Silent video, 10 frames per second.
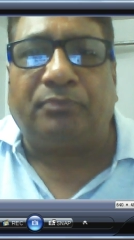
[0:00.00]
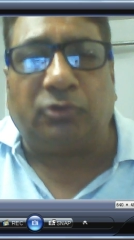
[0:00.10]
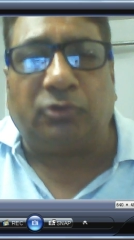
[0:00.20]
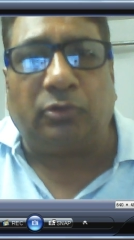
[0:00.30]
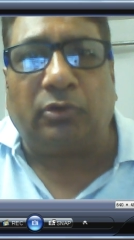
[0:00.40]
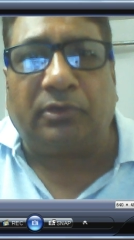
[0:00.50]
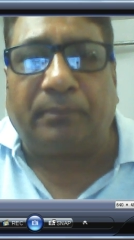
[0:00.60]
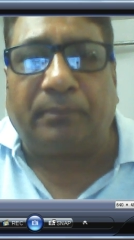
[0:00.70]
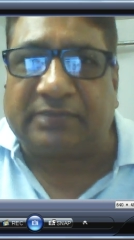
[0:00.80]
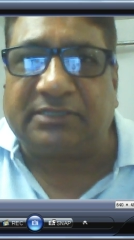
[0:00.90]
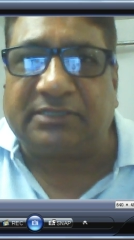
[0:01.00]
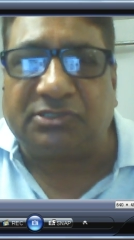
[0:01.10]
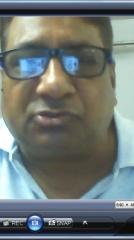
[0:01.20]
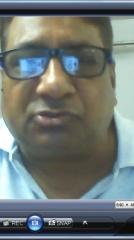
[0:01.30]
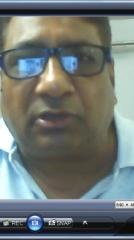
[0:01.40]
जो लोग परासर
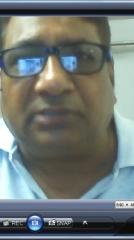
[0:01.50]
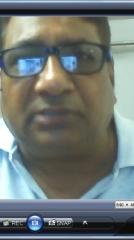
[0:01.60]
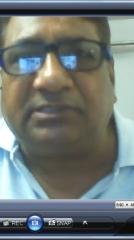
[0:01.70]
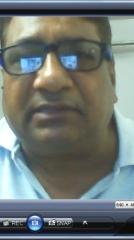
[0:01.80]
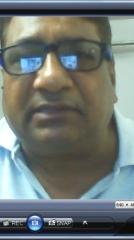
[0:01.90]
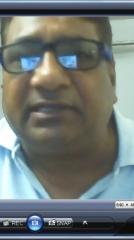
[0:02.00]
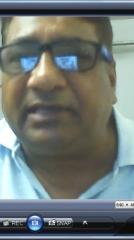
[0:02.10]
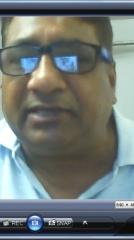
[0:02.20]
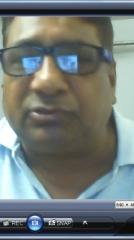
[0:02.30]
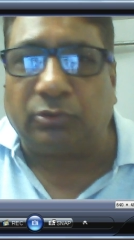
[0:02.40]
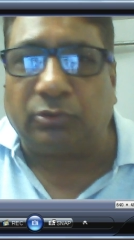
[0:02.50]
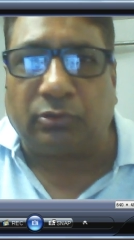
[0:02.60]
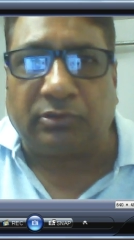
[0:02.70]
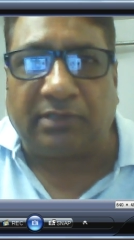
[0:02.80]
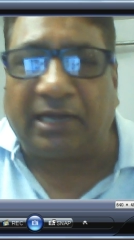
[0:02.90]
एस्ट्रोलॉजी करते हैं जो
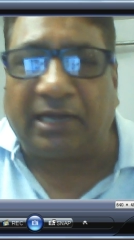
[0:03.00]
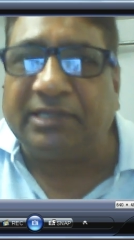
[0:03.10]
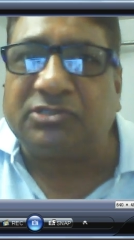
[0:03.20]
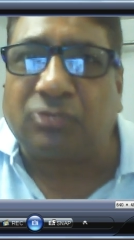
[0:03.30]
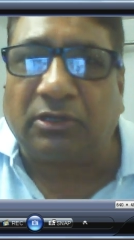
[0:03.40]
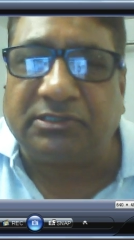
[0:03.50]
लोग नाड़ी एस्ट्रोलॉजी